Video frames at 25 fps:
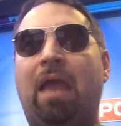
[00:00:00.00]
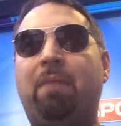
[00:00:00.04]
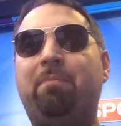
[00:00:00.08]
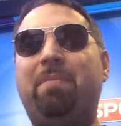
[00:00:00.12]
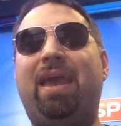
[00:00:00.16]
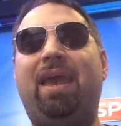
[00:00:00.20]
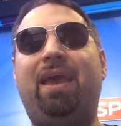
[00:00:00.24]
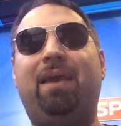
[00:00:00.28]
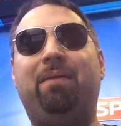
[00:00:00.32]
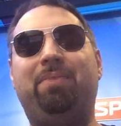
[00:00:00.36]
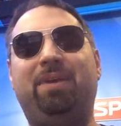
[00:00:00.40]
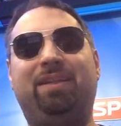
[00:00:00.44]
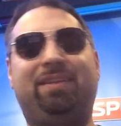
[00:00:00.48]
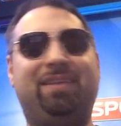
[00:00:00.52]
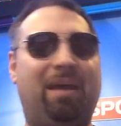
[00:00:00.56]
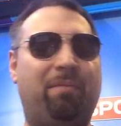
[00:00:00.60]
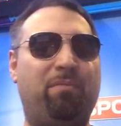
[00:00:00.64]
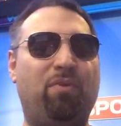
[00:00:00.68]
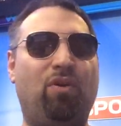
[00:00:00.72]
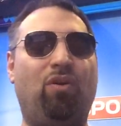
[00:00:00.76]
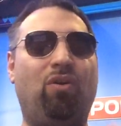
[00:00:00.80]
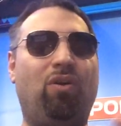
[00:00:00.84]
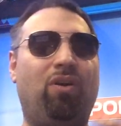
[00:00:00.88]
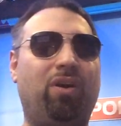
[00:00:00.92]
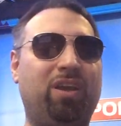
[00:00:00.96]
Beh,
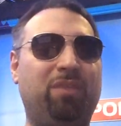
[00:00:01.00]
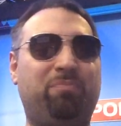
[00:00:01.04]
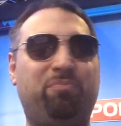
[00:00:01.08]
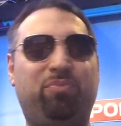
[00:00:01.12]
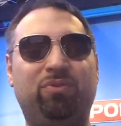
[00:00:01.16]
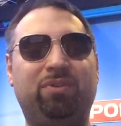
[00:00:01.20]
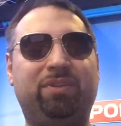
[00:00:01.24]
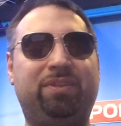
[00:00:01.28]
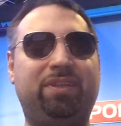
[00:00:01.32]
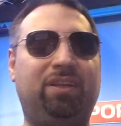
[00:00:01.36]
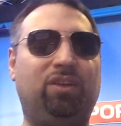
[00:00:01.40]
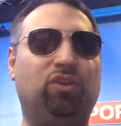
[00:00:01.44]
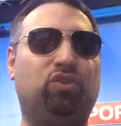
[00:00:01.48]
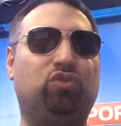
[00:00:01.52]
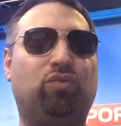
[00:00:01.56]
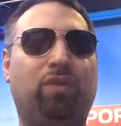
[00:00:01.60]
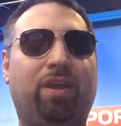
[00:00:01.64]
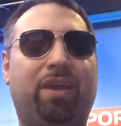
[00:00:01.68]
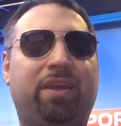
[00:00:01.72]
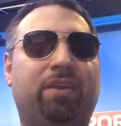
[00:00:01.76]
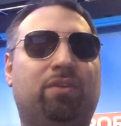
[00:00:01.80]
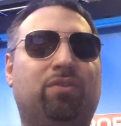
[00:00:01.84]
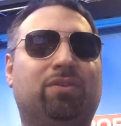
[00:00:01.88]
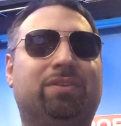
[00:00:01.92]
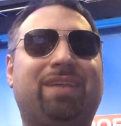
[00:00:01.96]
mettiamo i puntini
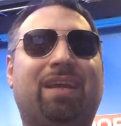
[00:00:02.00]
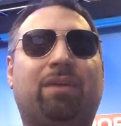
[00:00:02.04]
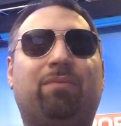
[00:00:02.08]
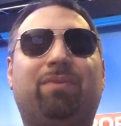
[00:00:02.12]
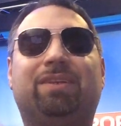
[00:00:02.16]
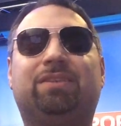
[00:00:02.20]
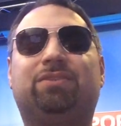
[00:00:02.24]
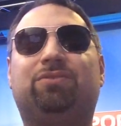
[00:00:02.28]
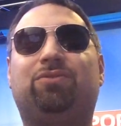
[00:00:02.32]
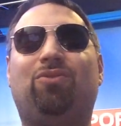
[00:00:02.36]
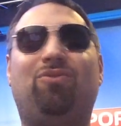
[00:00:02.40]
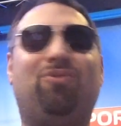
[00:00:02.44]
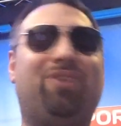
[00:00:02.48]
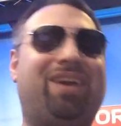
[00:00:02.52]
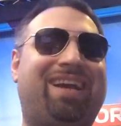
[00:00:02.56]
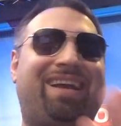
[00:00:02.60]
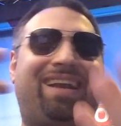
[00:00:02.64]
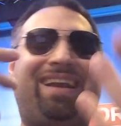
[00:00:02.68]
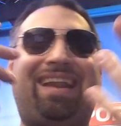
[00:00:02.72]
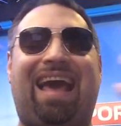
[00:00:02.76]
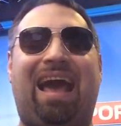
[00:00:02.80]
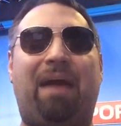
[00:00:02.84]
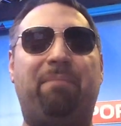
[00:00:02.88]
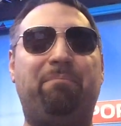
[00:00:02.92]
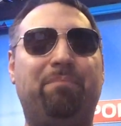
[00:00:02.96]
sulle i. Cos'è questo
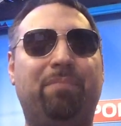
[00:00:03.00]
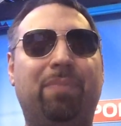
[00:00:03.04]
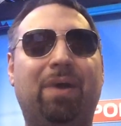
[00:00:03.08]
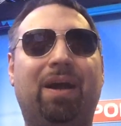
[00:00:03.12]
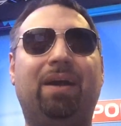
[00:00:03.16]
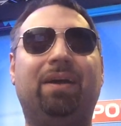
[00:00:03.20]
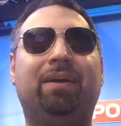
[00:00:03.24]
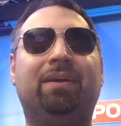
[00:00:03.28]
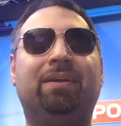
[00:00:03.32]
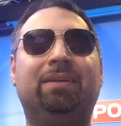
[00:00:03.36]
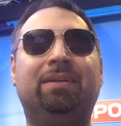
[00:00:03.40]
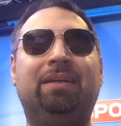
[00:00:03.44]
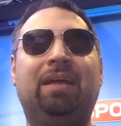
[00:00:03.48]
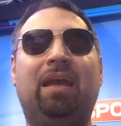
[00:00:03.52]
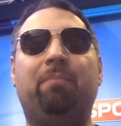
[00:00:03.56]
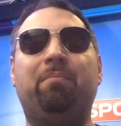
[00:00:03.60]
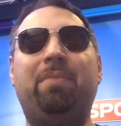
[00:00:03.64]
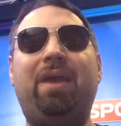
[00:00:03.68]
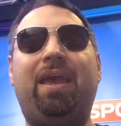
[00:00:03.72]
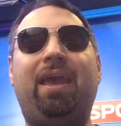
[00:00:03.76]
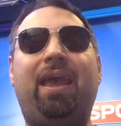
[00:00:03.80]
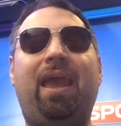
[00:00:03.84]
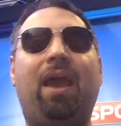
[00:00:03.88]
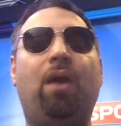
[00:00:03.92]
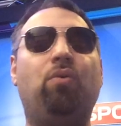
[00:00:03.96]
club?
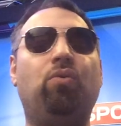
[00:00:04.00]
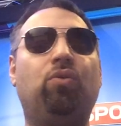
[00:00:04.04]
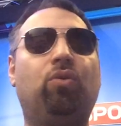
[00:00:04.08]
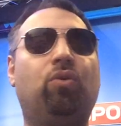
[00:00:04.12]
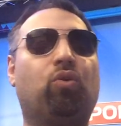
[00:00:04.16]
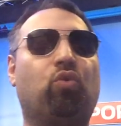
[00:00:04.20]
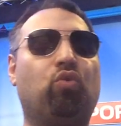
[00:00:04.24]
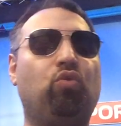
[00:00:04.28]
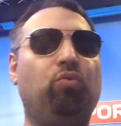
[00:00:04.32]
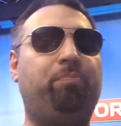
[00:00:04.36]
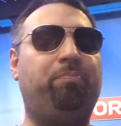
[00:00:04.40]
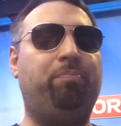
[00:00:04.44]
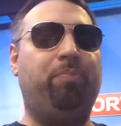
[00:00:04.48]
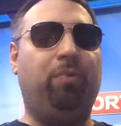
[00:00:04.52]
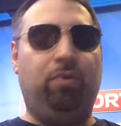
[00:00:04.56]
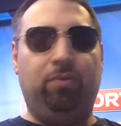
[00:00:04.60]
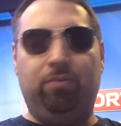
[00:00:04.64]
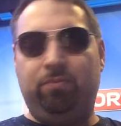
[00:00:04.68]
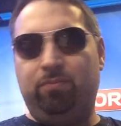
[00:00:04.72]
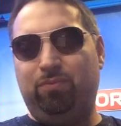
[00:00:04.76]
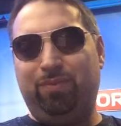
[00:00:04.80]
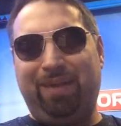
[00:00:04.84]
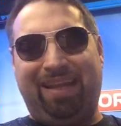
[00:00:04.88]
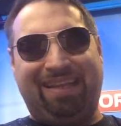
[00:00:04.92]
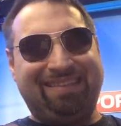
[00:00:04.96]
Beh, è un
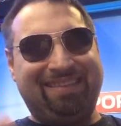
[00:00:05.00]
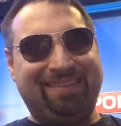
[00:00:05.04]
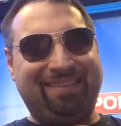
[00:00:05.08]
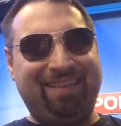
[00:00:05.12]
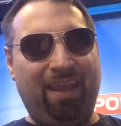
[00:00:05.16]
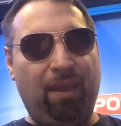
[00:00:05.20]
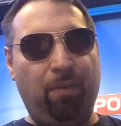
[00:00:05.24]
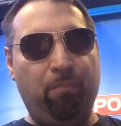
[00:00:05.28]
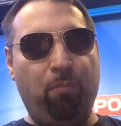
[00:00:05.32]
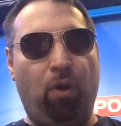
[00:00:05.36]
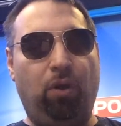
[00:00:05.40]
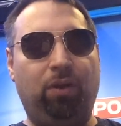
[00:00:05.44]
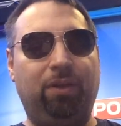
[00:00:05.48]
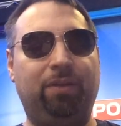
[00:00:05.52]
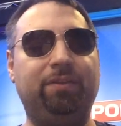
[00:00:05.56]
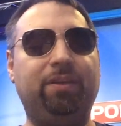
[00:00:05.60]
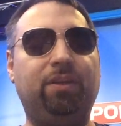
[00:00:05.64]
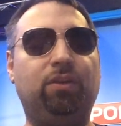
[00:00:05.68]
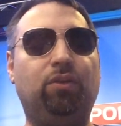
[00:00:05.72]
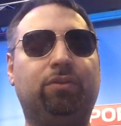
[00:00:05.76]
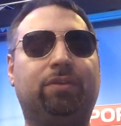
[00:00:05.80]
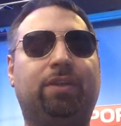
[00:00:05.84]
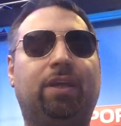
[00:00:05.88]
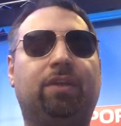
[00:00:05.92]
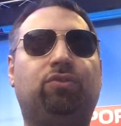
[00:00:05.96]
gruppo, una stable di
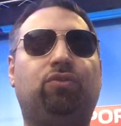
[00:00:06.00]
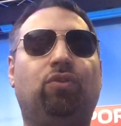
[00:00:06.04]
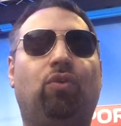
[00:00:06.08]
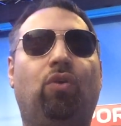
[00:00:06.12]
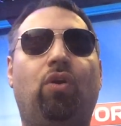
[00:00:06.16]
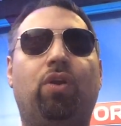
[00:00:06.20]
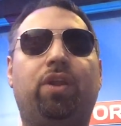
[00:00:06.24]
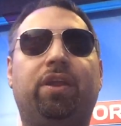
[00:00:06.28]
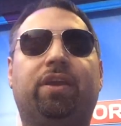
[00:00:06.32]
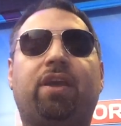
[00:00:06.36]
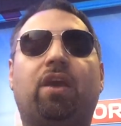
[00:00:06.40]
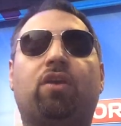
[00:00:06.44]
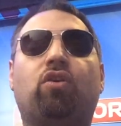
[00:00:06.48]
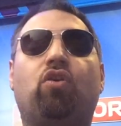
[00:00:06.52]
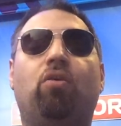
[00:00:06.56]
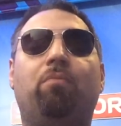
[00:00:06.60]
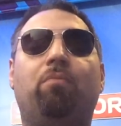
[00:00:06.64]
lottatori che